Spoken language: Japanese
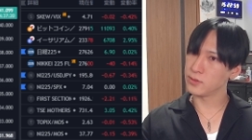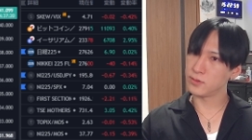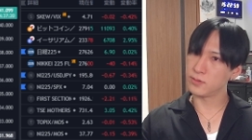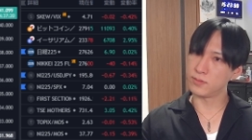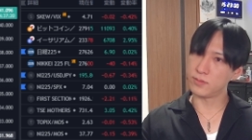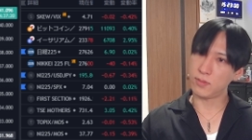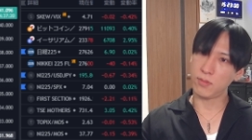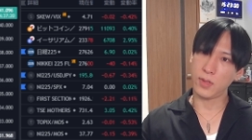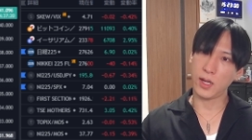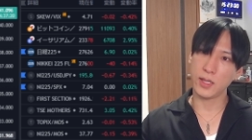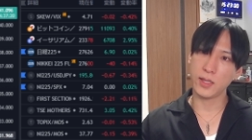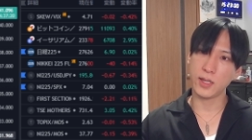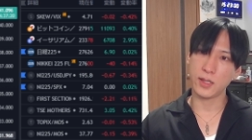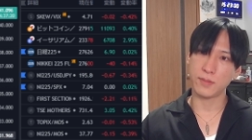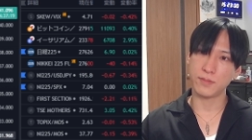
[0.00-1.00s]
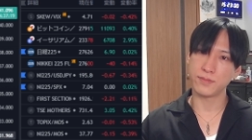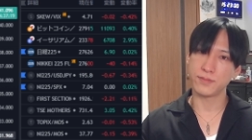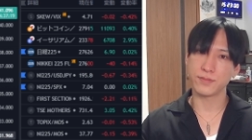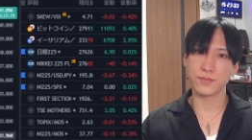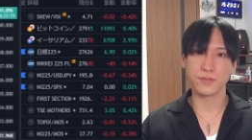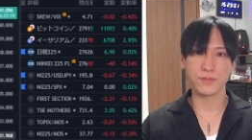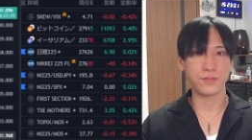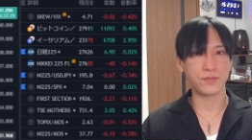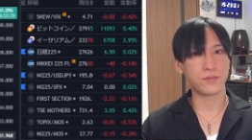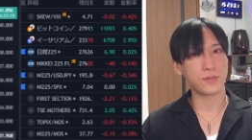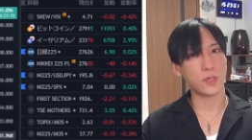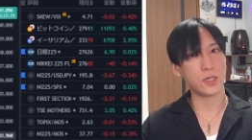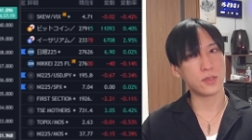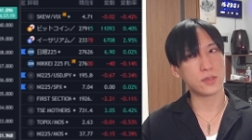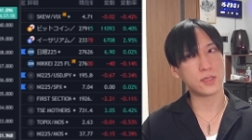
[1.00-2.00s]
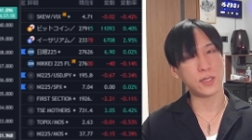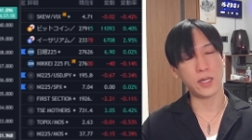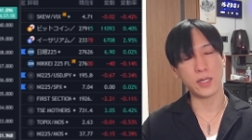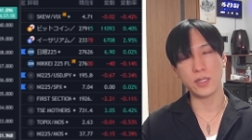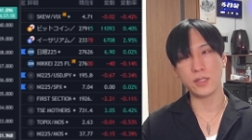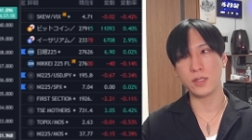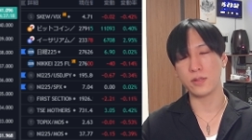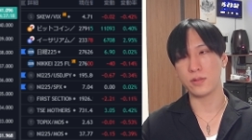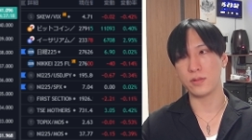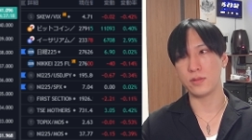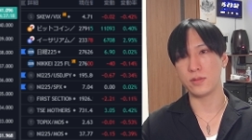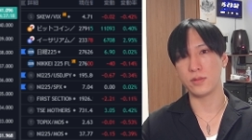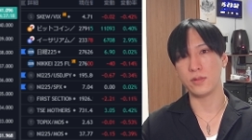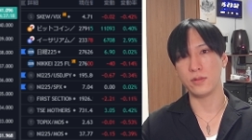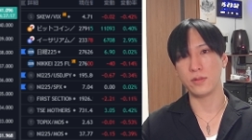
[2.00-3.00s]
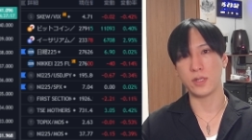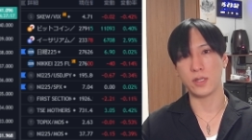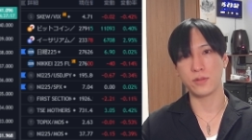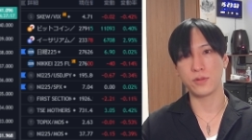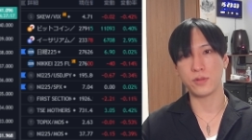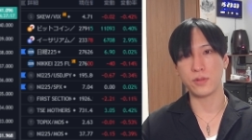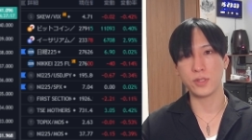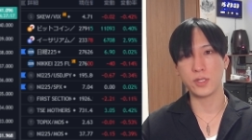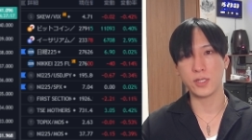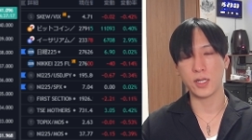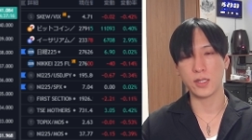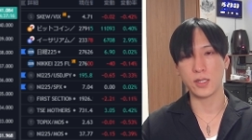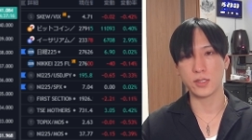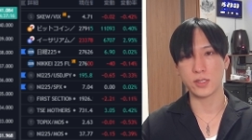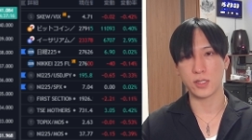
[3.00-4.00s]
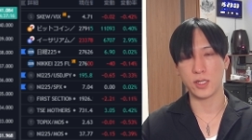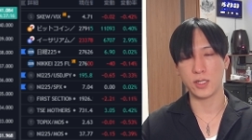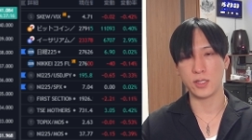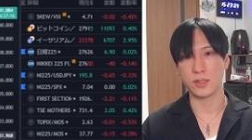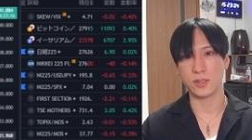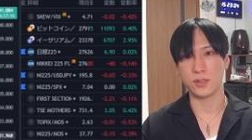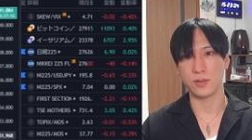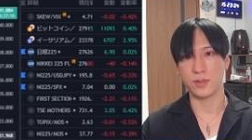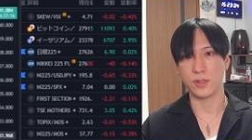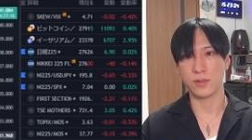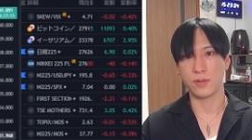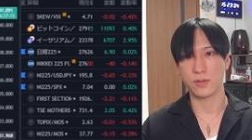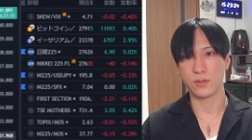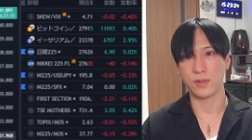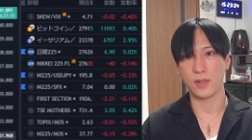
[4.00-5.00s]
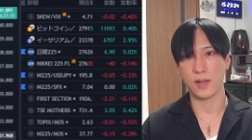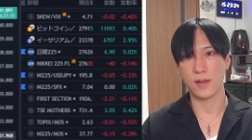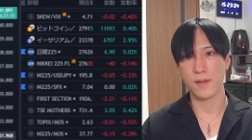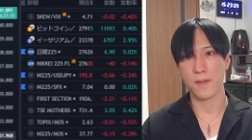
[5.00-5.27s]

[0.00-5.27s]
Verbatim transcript: まだ下げてくような動き方じゃないですよね、ここは。